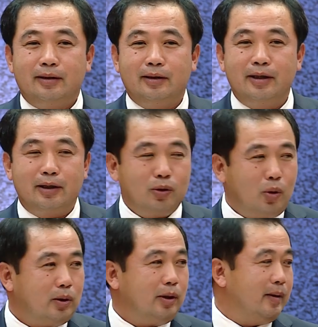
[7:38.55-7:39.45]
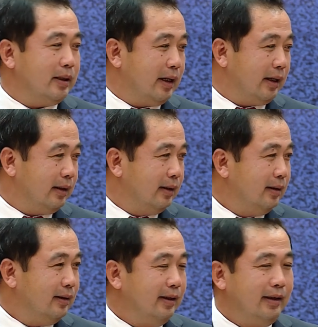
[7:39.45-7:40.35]
thực hiện tốt cái việc này
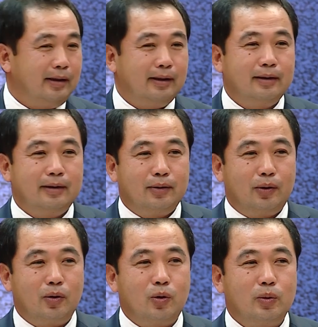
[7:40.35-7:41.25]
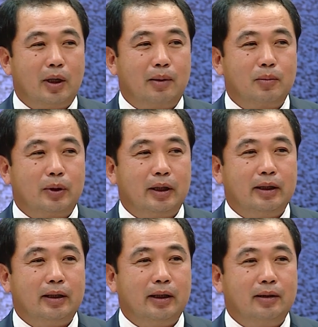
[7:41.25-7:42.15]
thì nó cũng là một
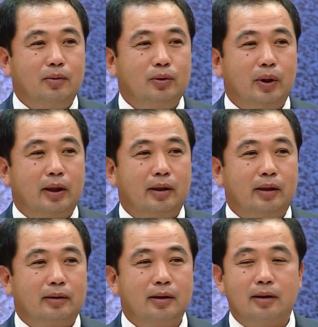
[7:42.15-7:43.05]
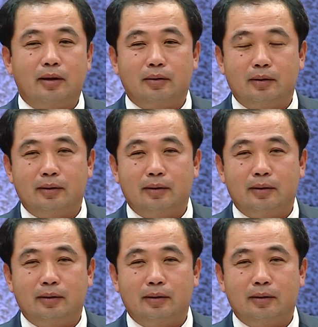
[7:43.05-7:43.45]
cái, cái câu chuyện rất là